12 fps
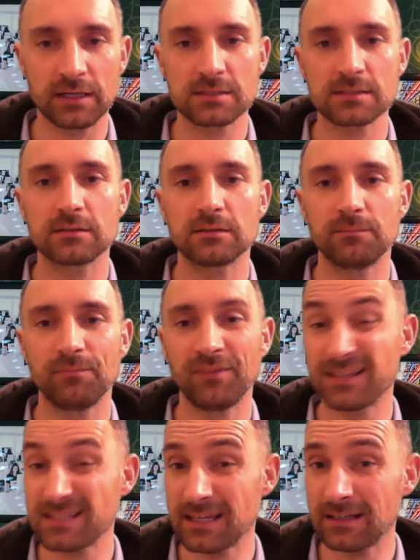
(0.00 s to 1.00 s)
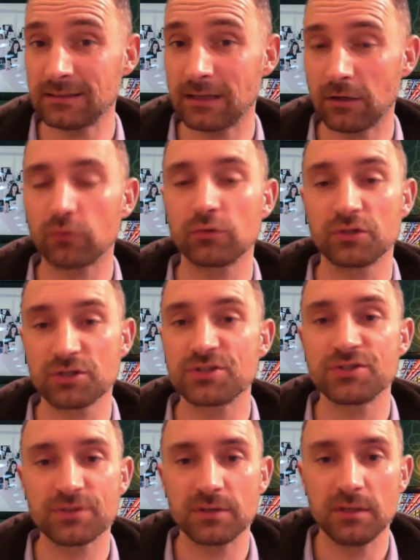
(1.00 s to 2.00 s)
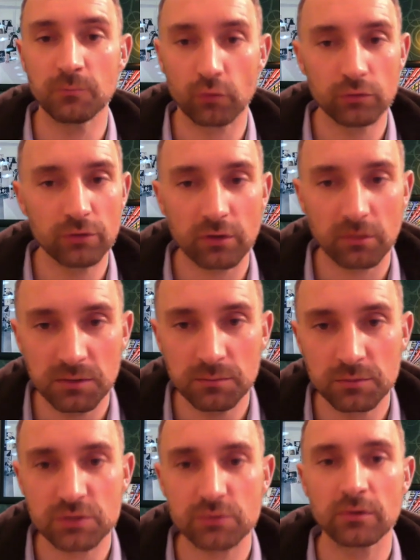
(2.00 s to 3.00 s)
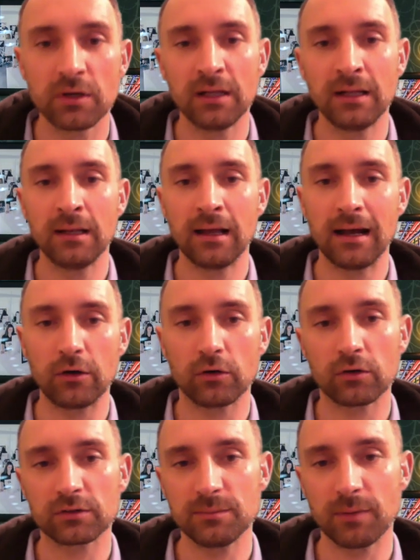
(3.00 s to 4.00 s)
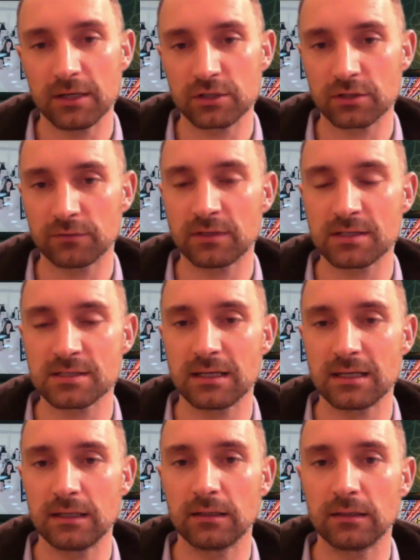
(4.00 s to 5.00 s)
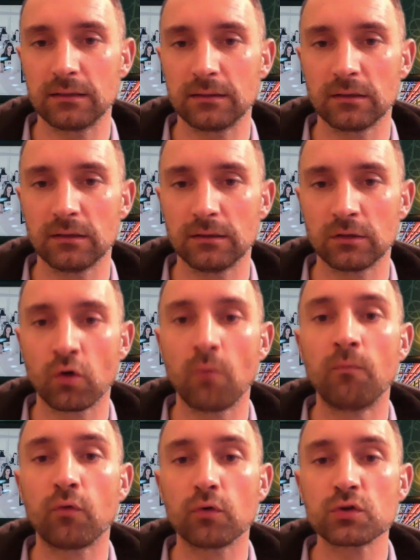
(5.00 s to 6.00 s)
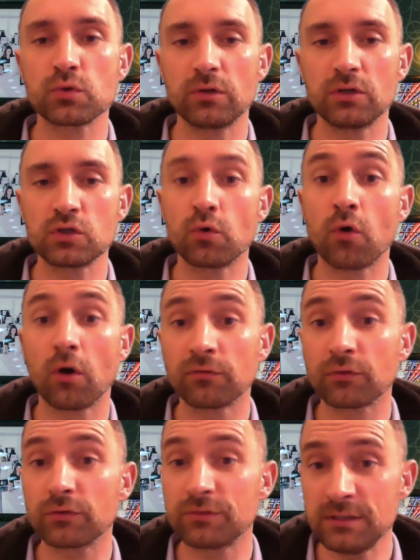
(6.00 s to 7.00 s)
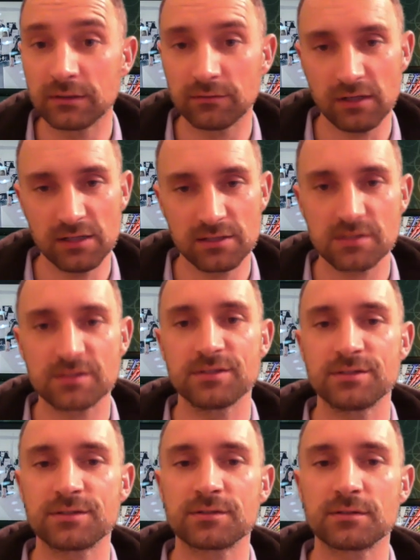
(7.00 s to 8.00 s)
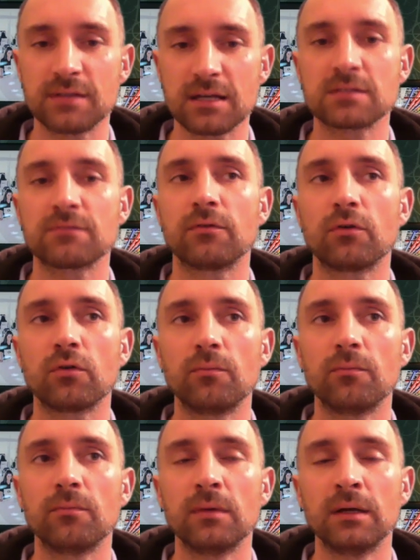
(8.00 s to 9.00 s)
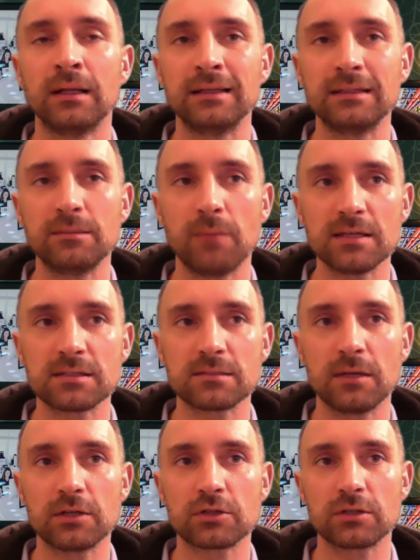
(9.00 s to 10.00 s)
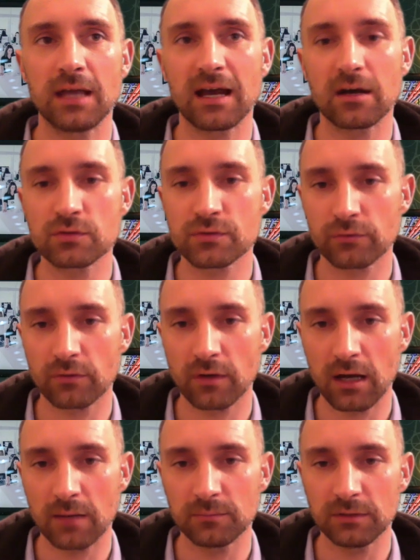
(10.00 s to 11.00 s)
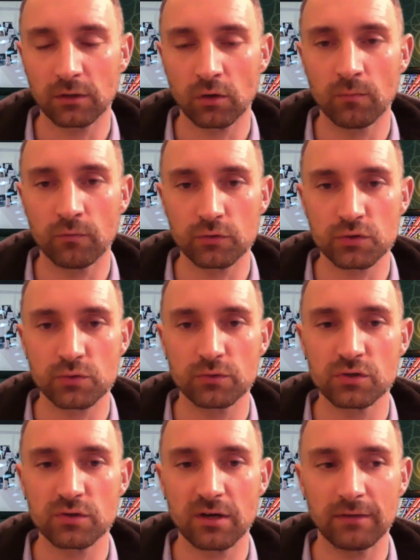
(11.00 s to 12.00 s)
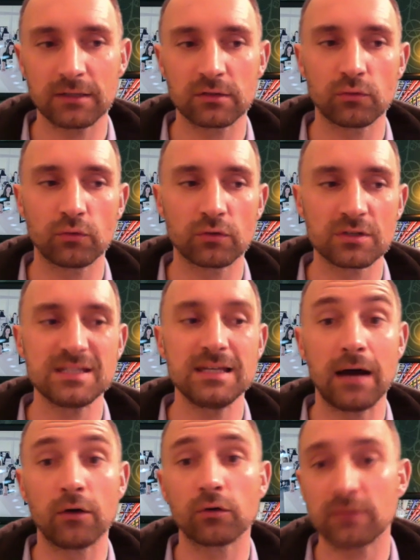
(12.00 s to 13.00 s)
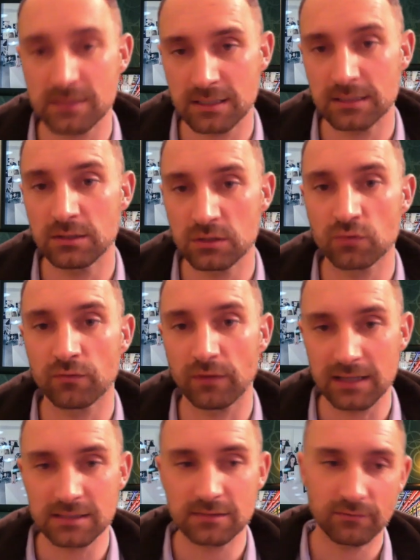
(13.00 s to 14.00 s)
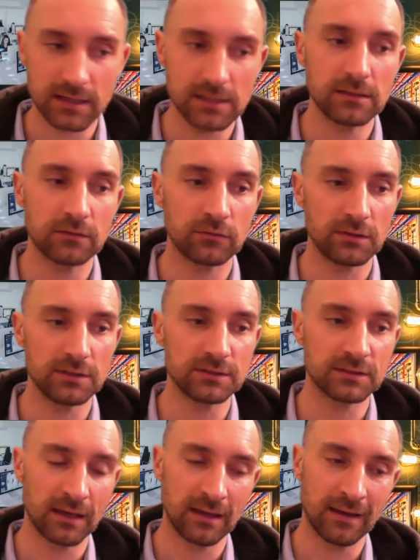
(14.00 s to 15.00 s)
hast, ähm, tatsächlich auch, und das ist im Grunde genommen immer so, auch die Bereitschaft hast, deine Komfortzone zu konfrontieren, weil das ist das, warum die meisten Menschen eine Herausforderung haben, ihre Komfortzone zu erweitern oder sie auch tatsächlich zu verlassen, weil natürlich